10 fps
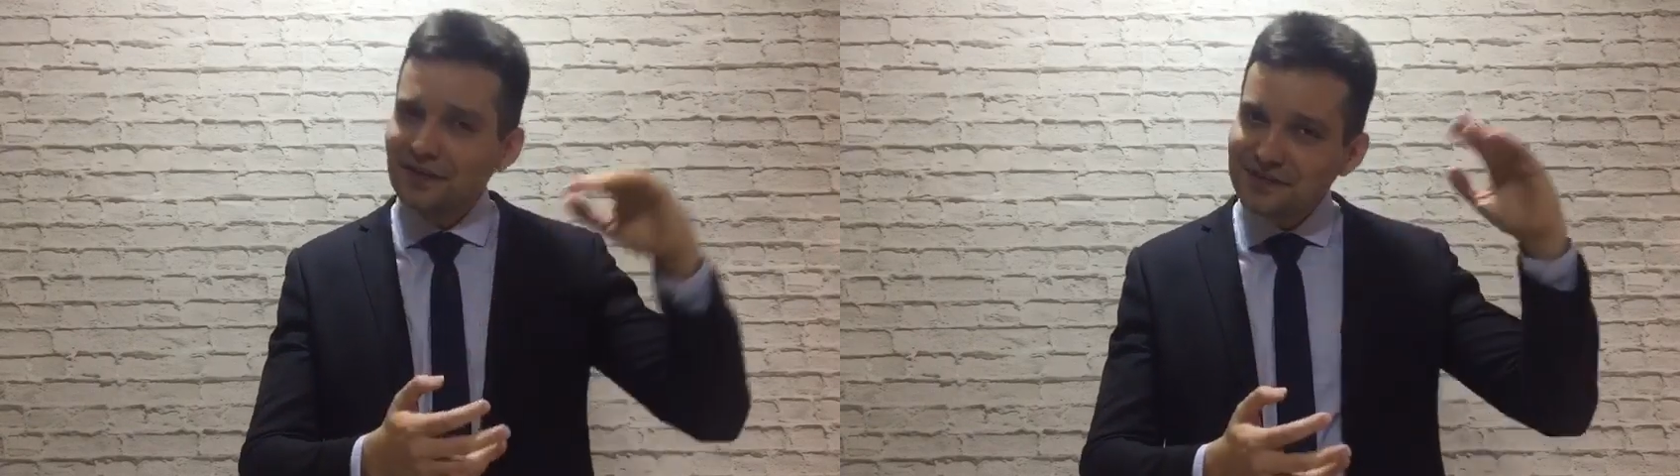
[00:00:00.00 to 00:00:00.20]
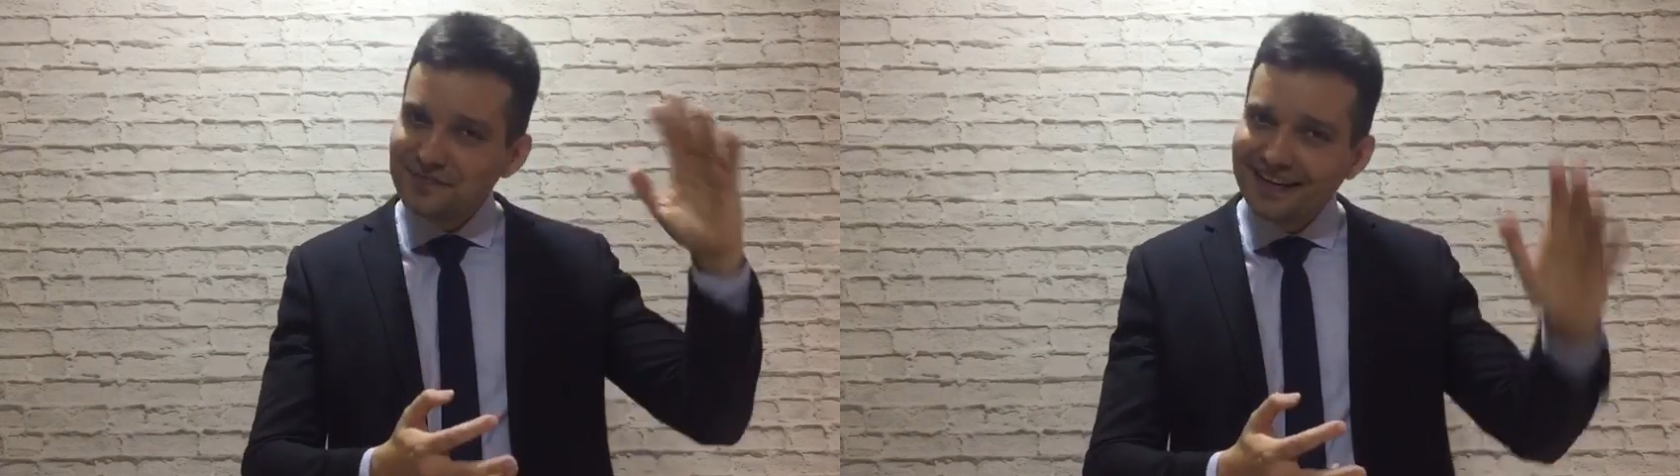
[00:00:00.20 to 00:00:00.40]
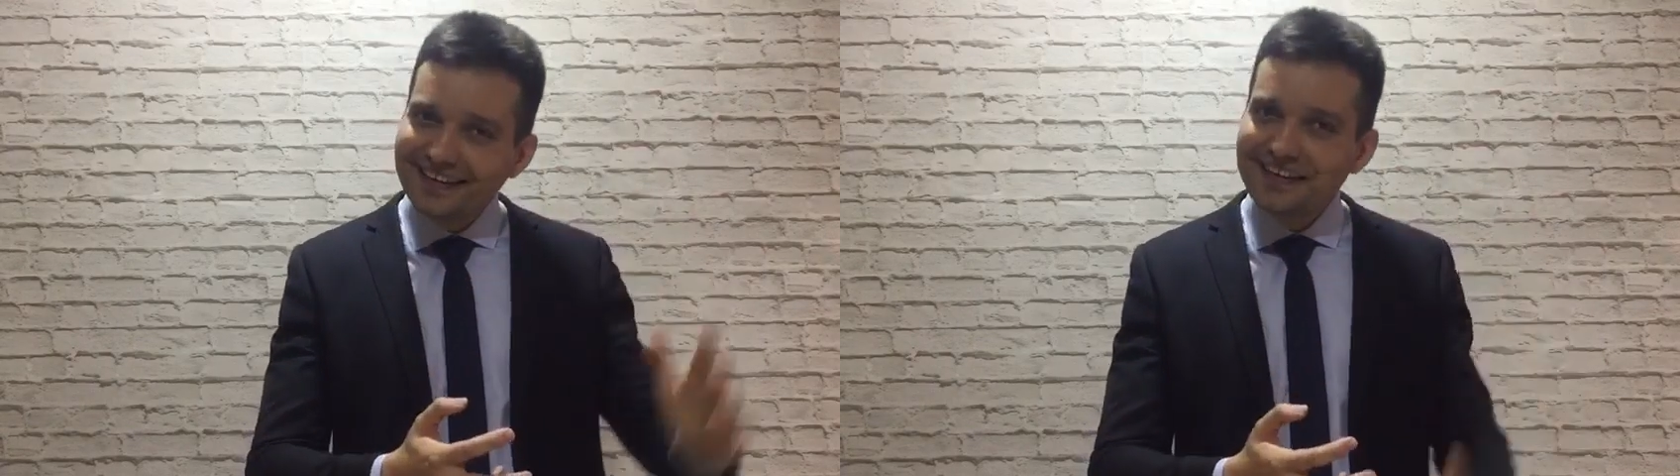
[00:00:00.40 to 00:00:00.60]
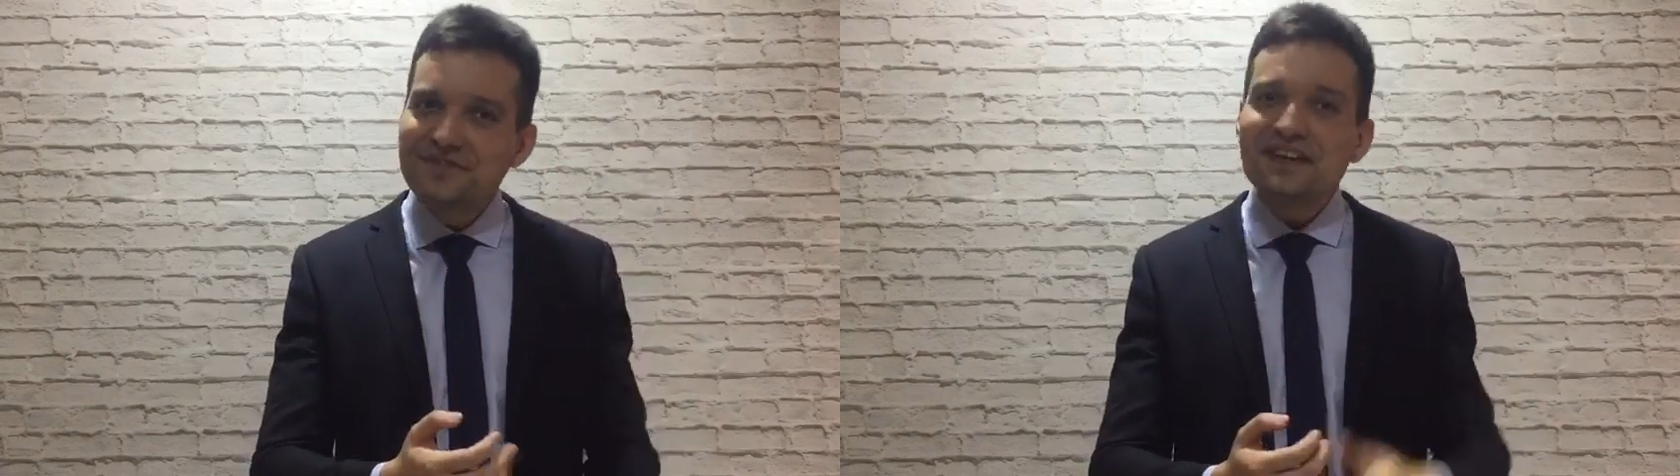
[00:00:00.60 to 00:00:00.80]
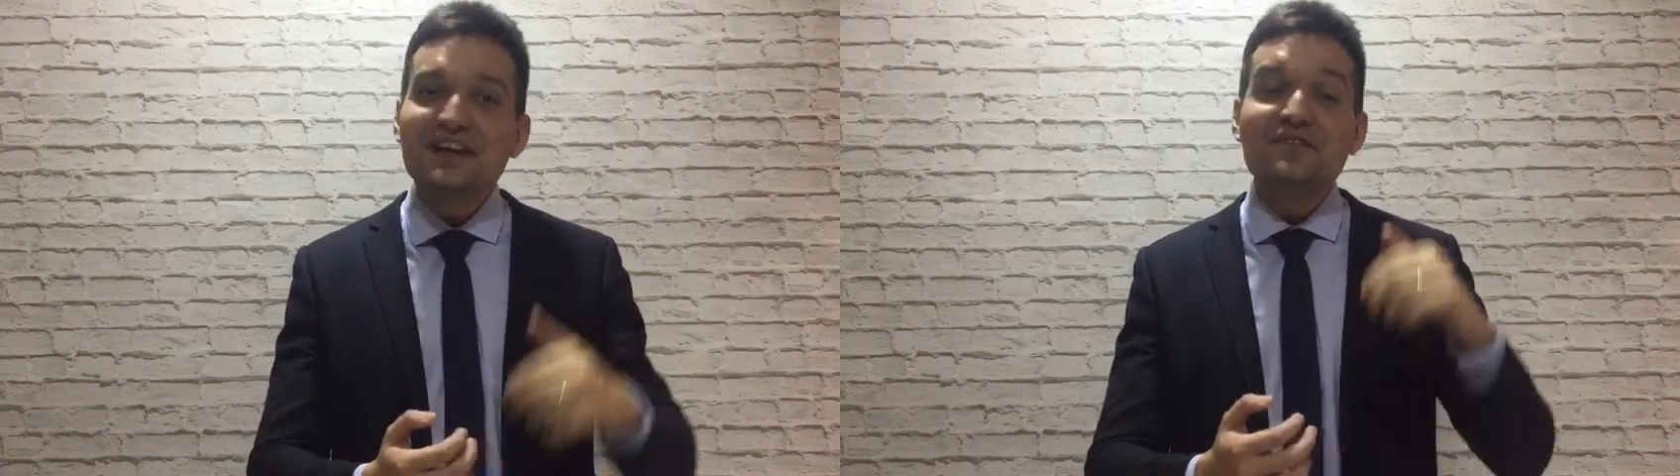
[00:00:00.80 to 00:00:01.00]
Deus me
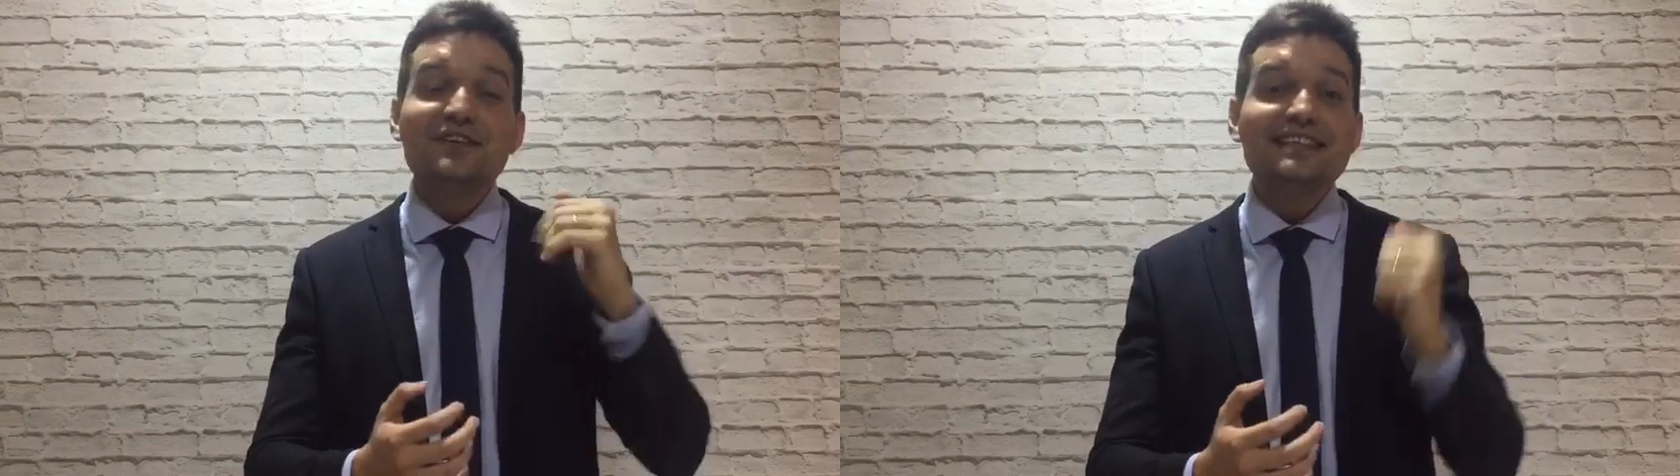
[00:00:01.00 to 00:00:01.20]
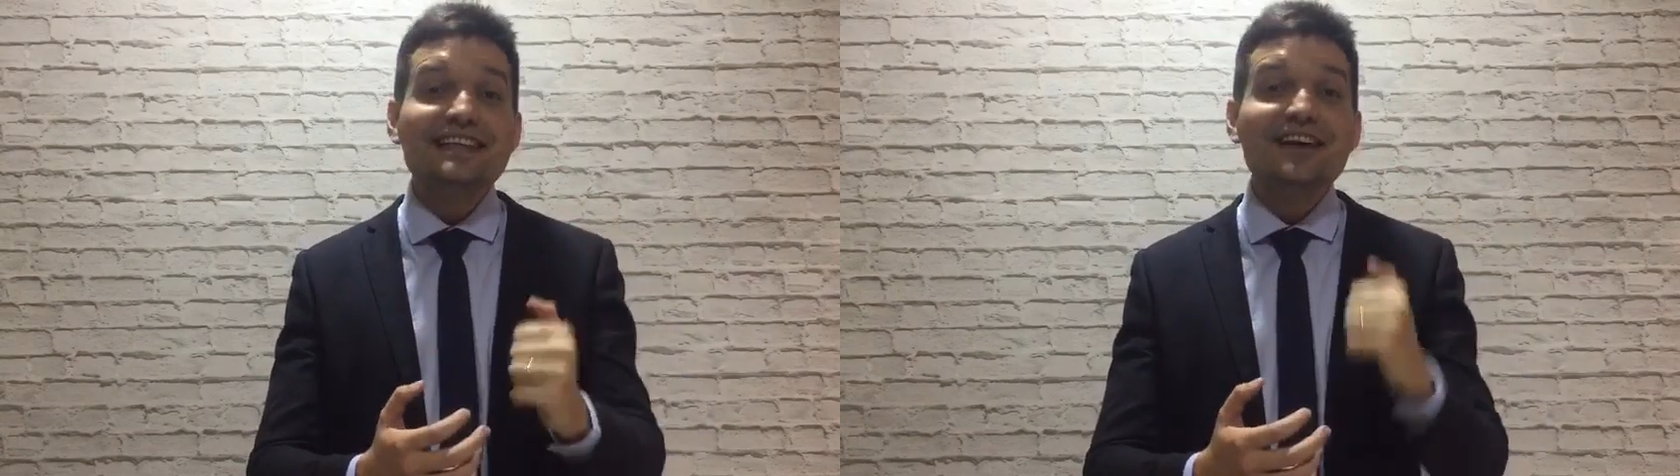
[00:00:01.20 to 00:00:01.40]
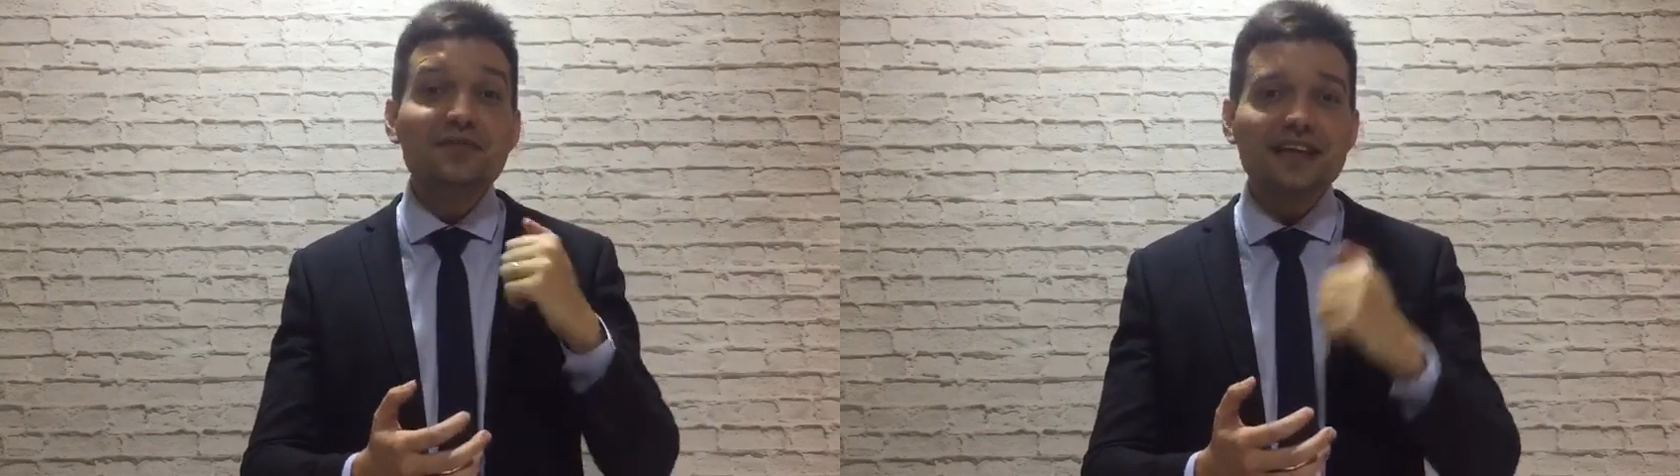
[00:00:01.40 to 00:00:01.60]
livre, você não